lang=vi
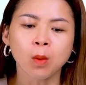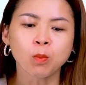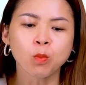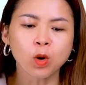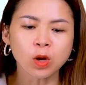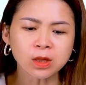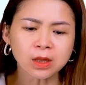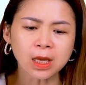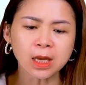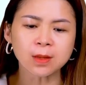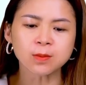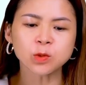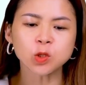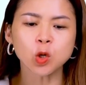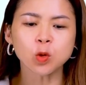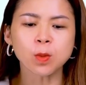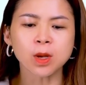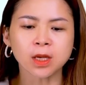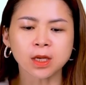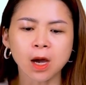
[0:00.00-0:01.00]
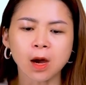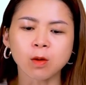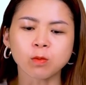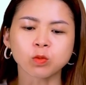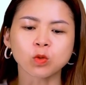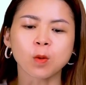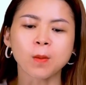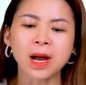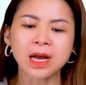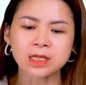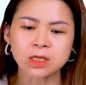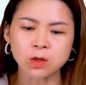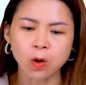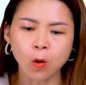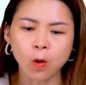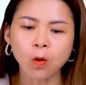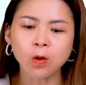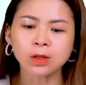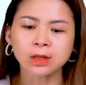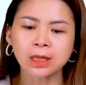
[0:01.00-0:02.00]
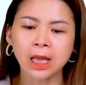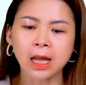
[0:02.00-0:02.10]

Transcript: Muốn tìm trung bình cộng của ba số,